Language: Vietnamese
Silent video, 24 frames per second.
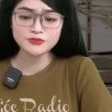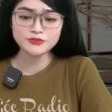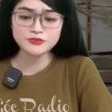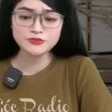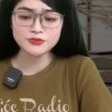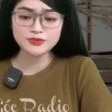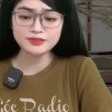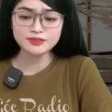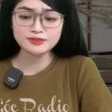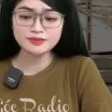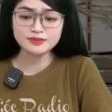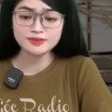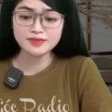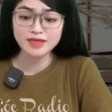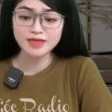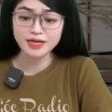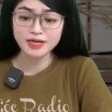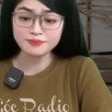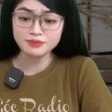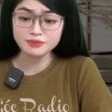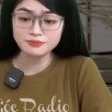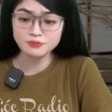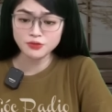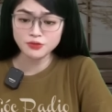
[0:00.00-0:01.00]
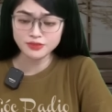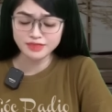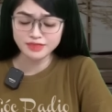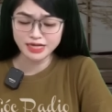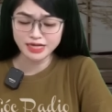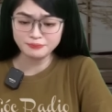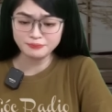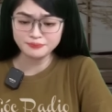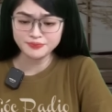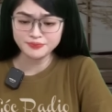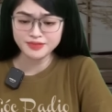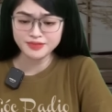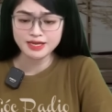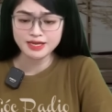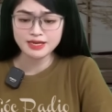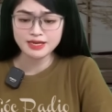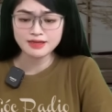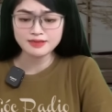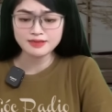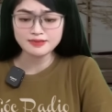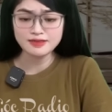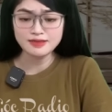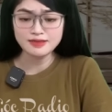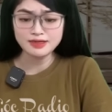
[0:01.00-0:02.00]
Suốt hai mươi mốt năm,
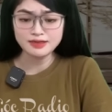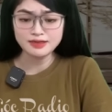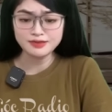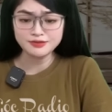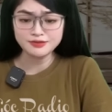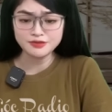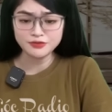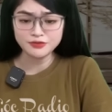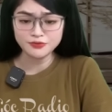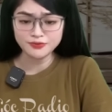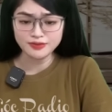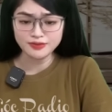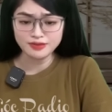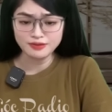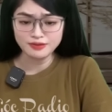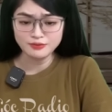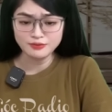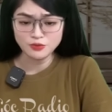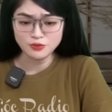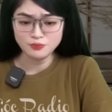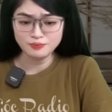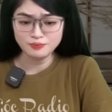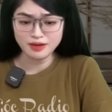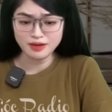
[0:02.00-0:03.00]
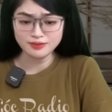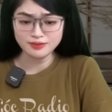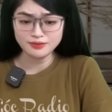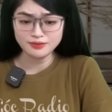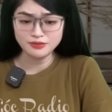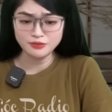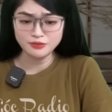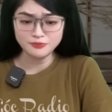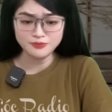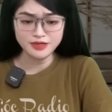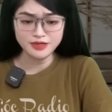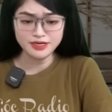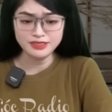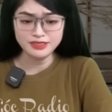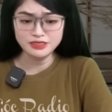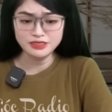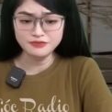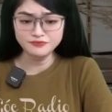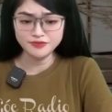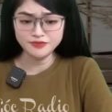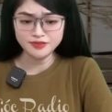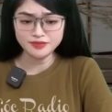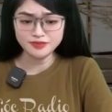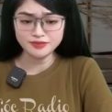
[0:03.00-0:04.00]
đây là lần đầu tiên tôi mặc lộng lẫy
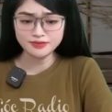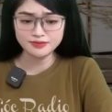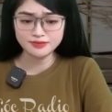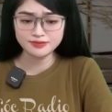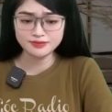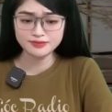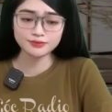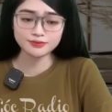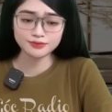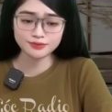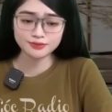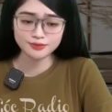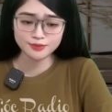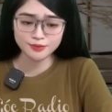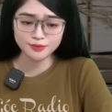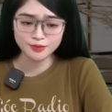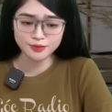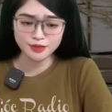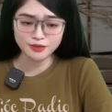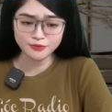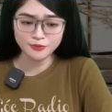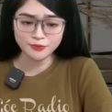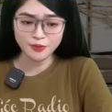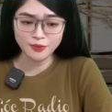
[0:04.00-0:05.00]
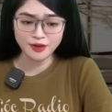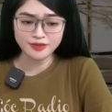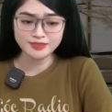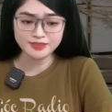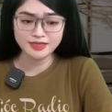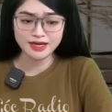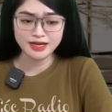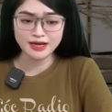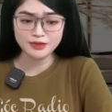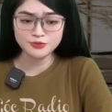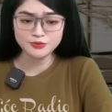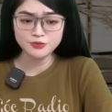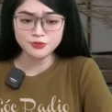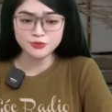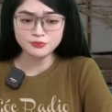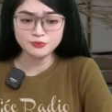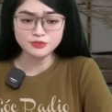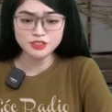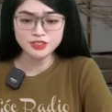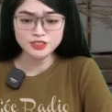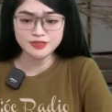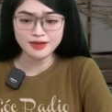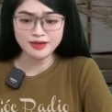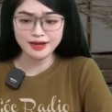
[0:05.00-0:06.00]
như vậy. Nhưng hóa ra
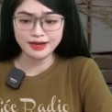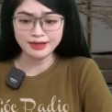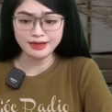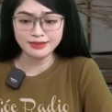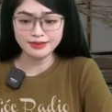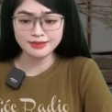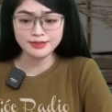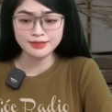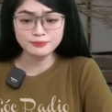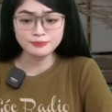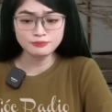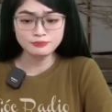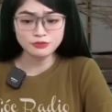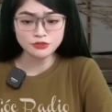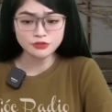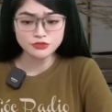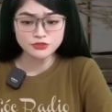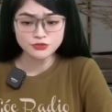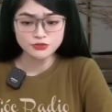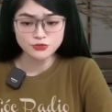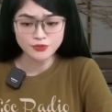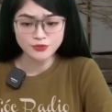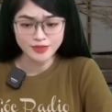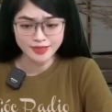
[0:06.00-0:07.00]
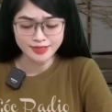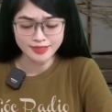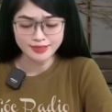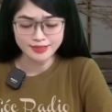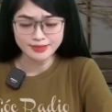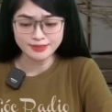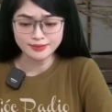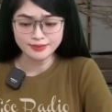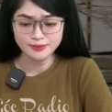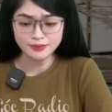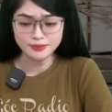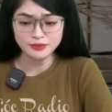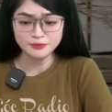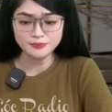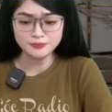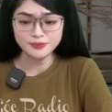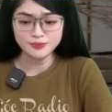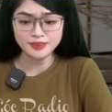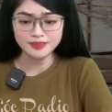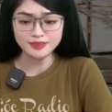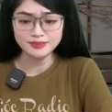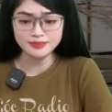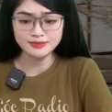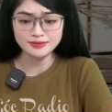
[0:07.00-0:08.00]
cũng chỉ là một chú hề
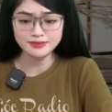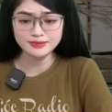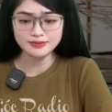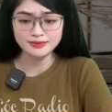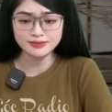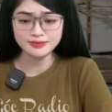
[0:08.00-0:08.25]
lộng lẫy.